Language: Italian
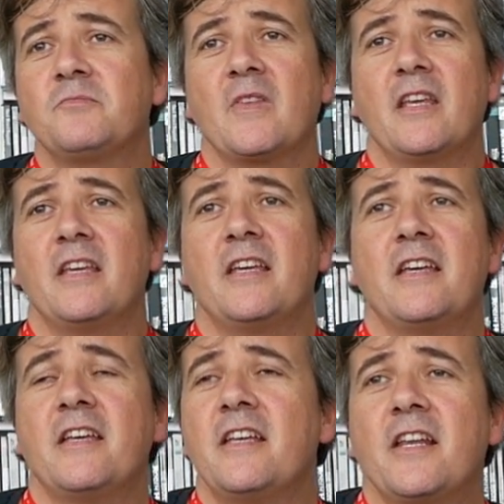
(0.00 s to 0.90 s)

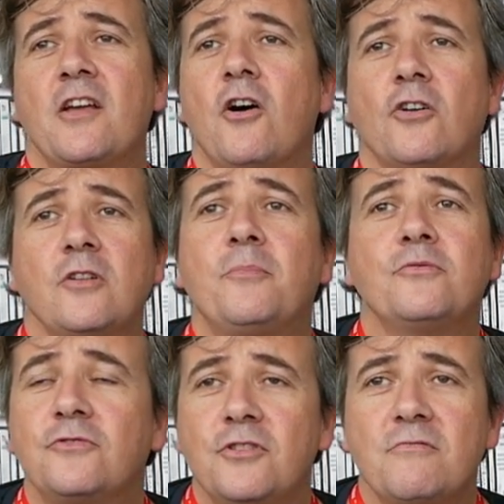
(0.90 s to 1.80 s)
e il ricordo
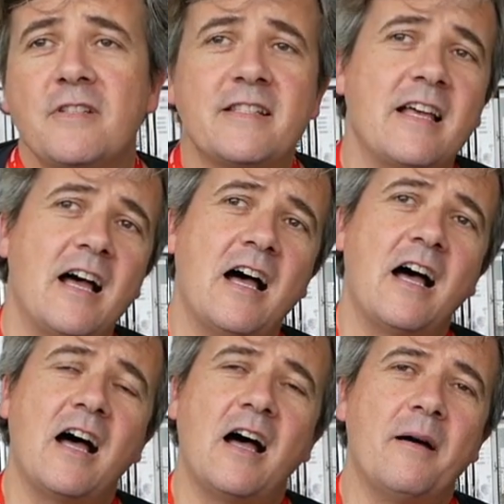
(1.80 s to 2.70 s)
appunto di
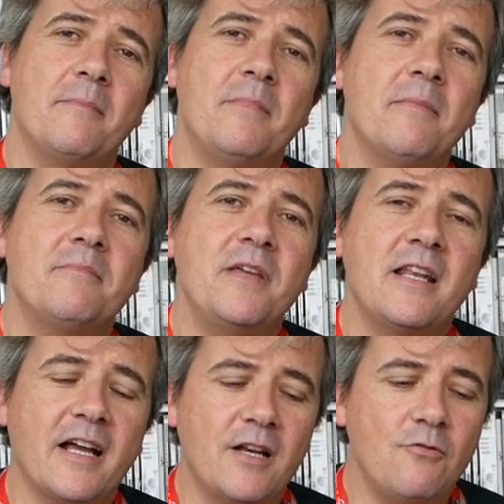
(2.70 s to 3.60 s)
questa
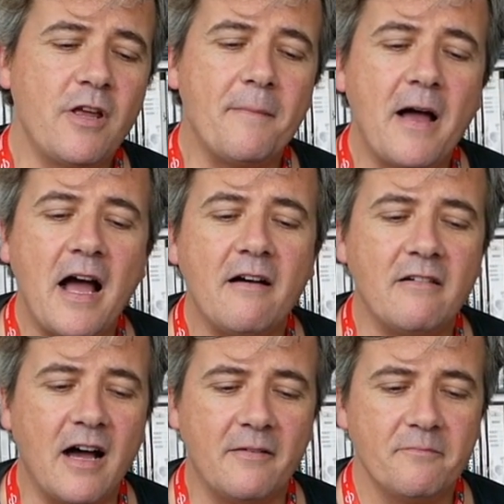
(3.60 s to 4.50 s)
bambina che lui
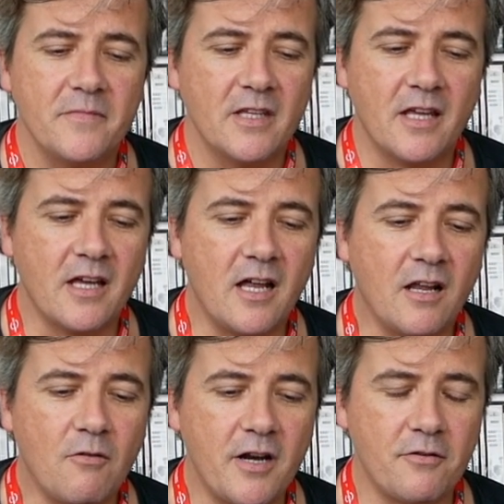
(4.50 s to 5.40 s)
amava e
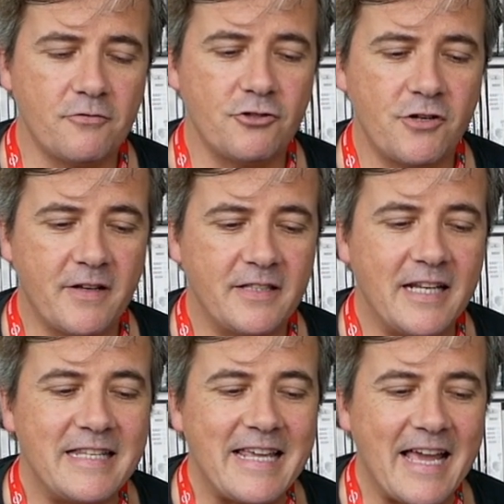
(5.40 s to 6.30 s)
alla quale non riusciva a
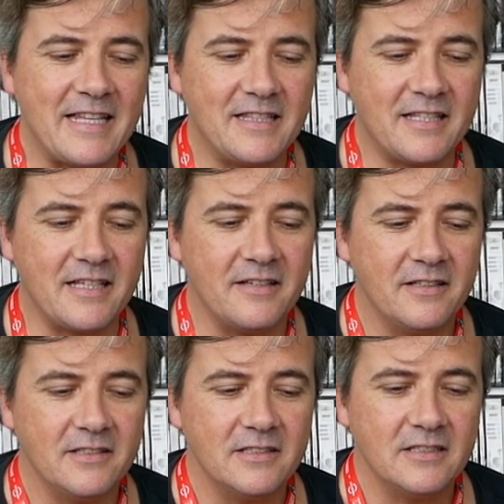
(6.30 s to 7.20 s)
dire niente
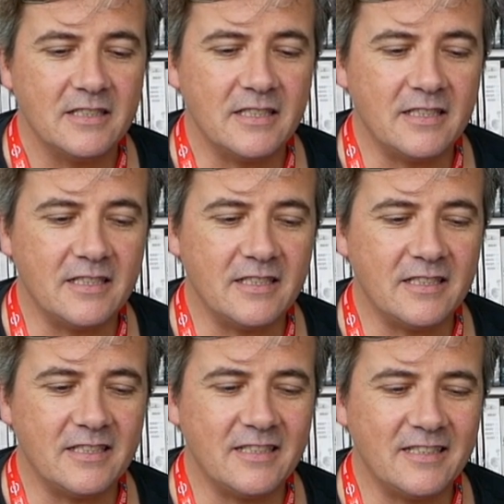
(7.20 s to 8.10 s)

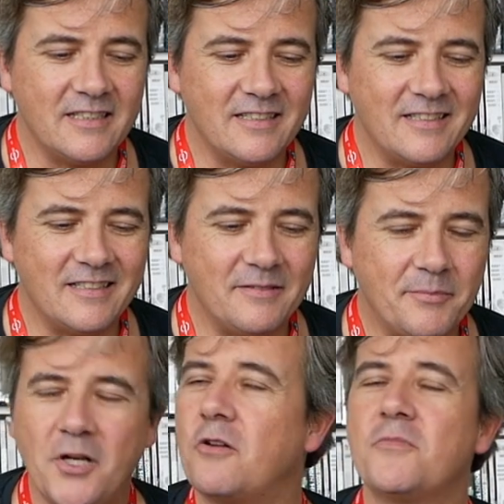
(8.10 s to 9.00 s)
eh,
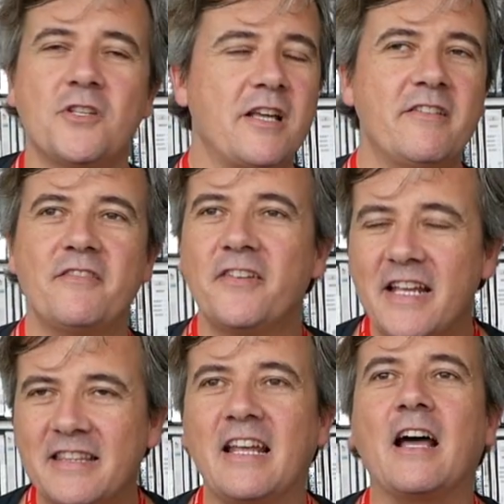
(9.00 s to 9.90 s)
però non bisogna avere
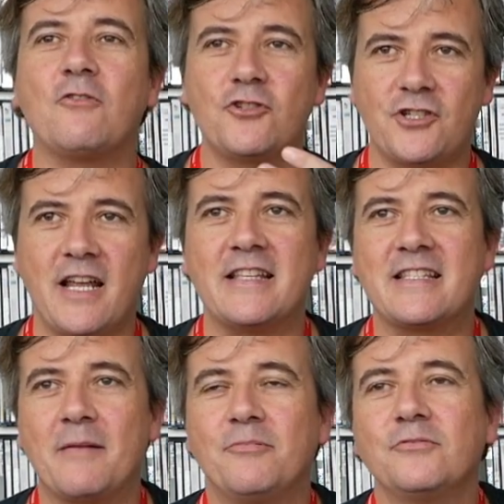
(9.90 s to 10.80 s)
fretta, la
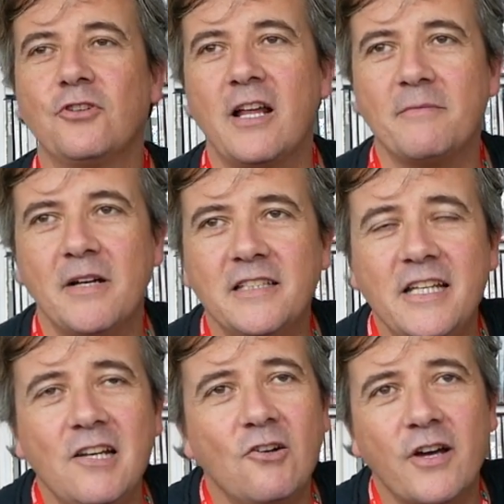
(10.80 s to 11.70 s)
coscienza appunto
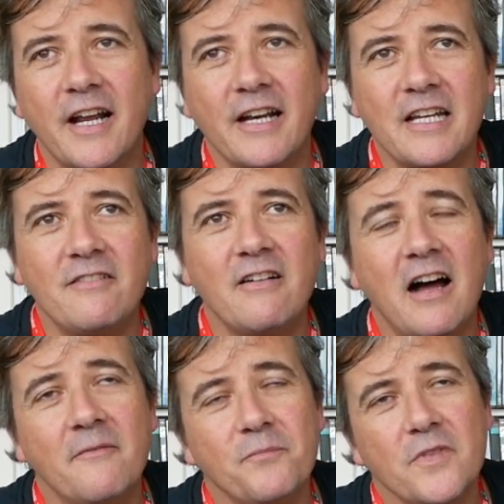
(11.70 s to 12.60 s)
l'armadillo che arriva